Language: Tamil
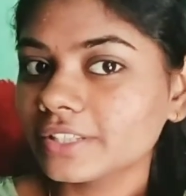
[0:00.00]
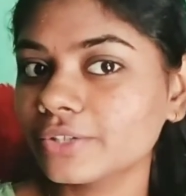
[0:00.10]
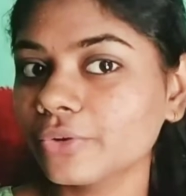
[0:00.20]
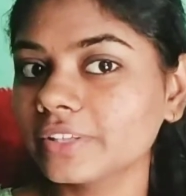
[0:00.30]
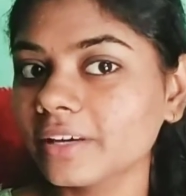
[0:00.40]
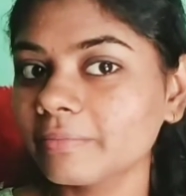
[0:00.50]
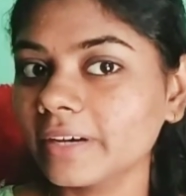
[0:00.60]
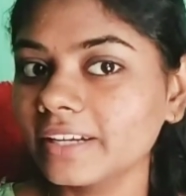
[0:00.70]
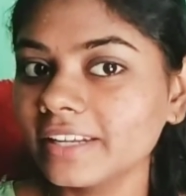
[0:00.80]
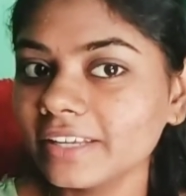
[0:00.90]
ஸ்ட்ரோக் தான்
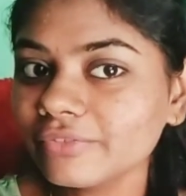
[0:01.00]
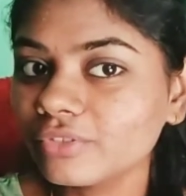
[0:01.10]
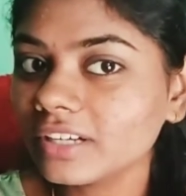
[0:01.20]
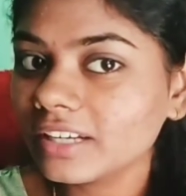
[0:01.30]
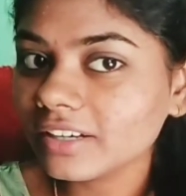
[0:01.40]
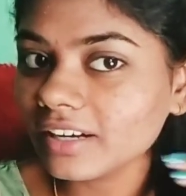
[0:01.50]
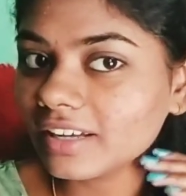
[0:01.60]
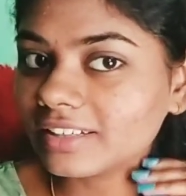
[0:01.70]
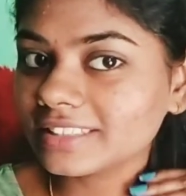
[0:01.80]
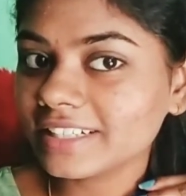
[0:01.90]
பண்ணேன் ஃபுல்லாக
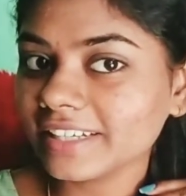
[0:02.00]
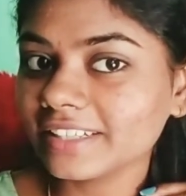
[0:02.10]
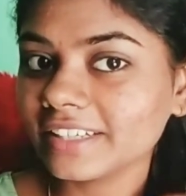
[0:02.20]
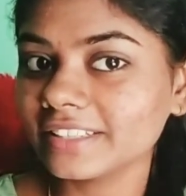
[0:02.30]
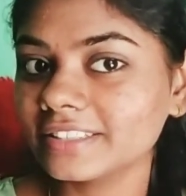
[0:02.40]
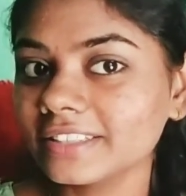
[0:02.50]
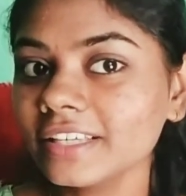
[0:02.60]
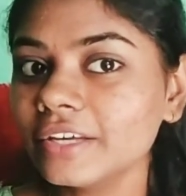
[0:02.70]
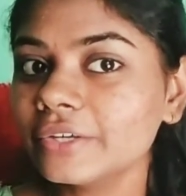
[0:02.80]
அழகாக ஸ்ட்ரைட் ஆயிடுச்சு